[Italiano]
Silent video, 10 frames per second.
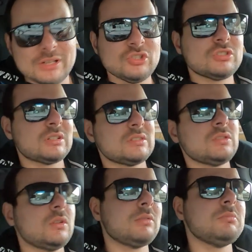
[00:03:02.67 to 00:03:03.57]
la
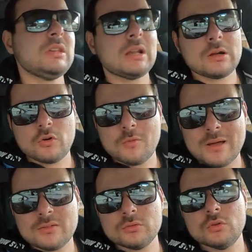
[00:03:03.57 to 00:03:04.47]
registrazione mi
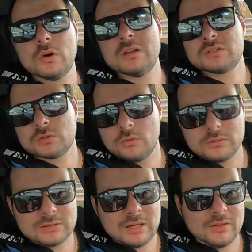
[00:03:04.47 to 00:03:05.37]
raccomando
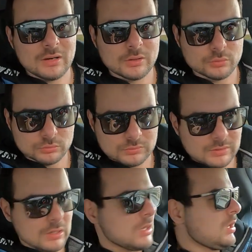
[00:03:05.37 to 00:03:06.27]
ascoltatela
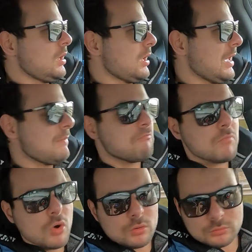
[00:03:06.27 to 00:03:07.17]
tutta è
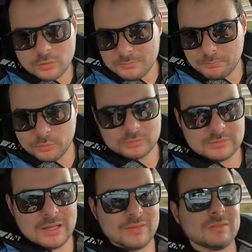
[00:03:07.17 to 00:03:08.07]
molto
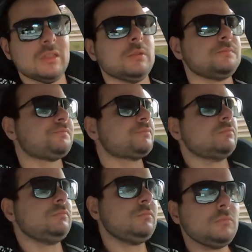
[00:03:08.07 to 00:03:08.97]

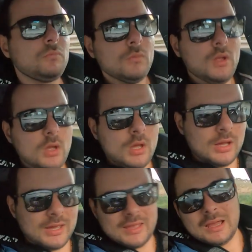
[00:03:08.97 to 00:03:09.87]
importante
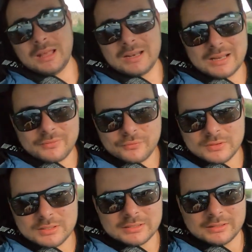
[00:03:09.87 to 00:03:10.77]
e alla
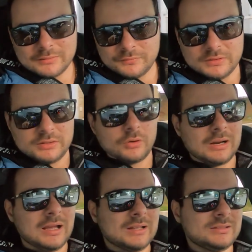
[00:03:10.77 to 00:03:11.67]
fine del video
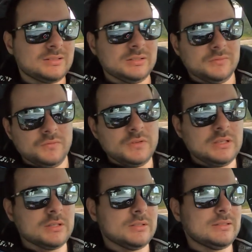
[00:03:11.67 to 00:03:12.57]
ragazzi
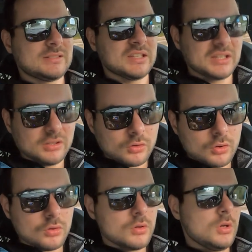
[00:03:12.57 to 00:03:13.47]
vi
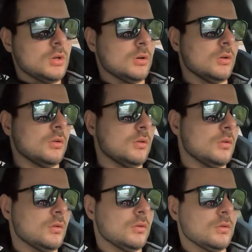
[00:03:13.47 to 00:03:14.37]
inserirò uh,
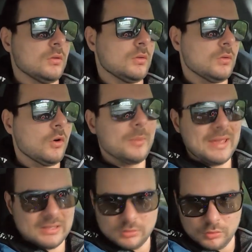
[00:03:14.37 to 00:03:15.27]
o
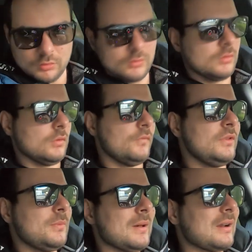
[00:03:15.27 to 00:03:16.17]
meglio uh,
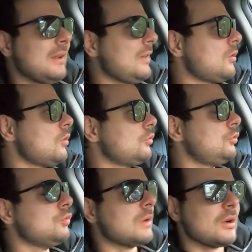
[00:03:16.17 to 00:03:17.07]
vi parlerò
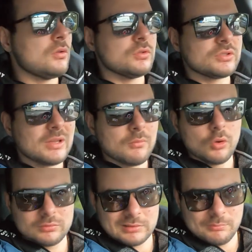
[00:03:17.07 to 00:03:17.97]
di una cosa
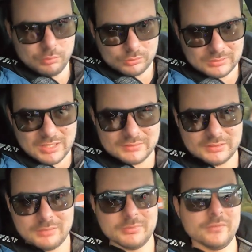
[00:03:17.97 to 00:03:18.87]
molto
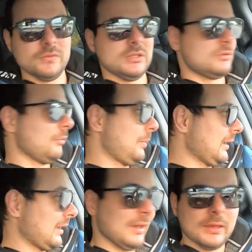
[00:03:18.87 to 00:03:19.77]
importante al mio avviso
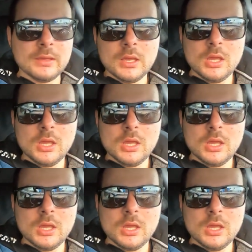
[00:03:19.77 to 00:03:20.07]
perché